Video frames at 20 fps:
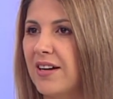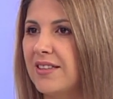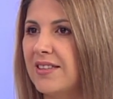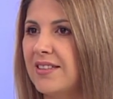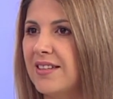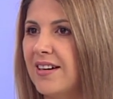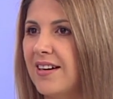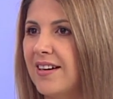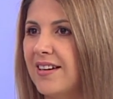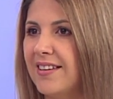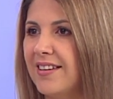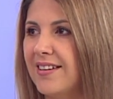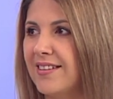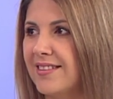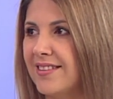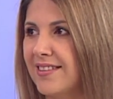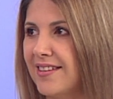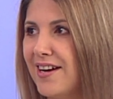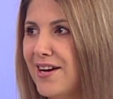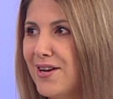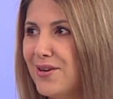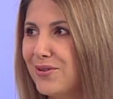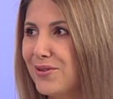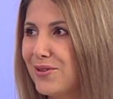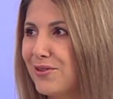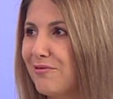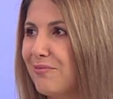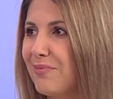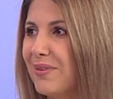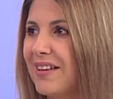Хотя я
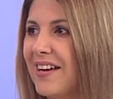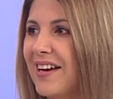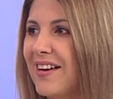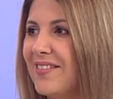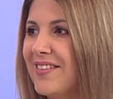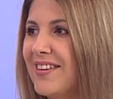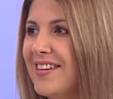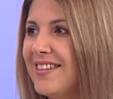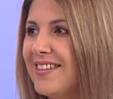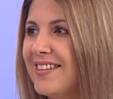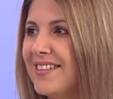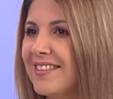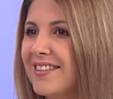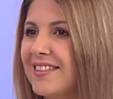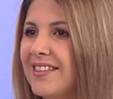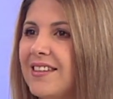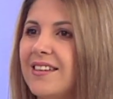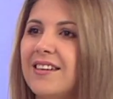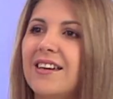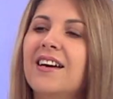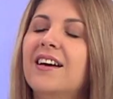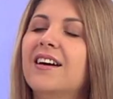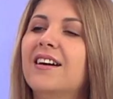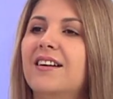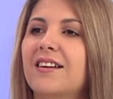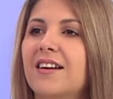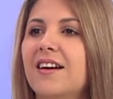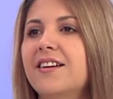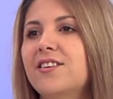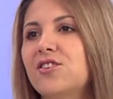знаю, что в Благовещенске
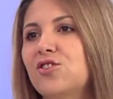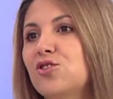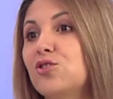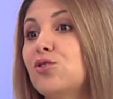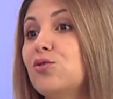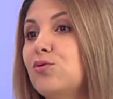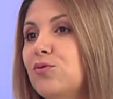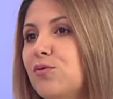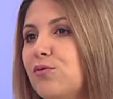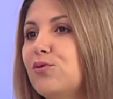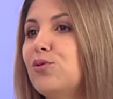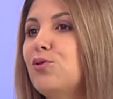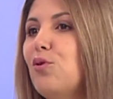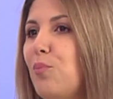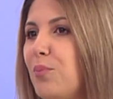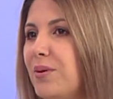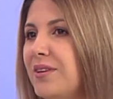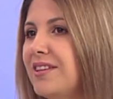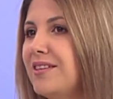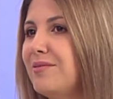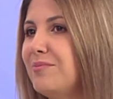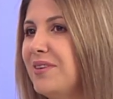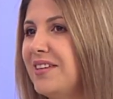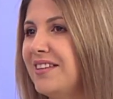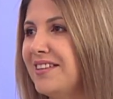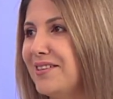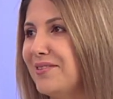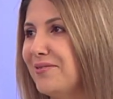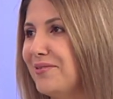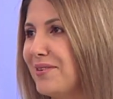раньше, в
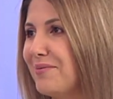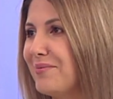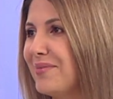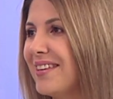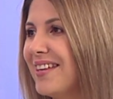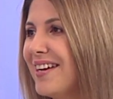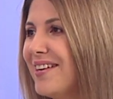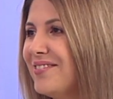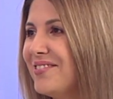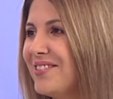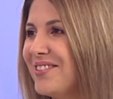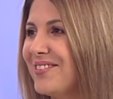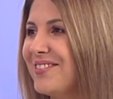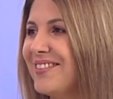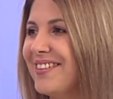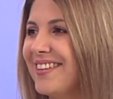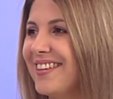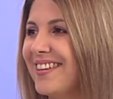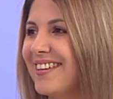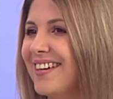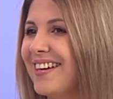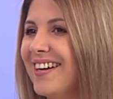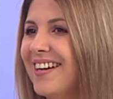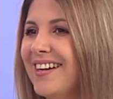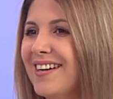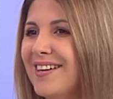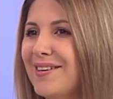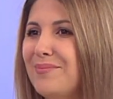допандемийные времена, все-таки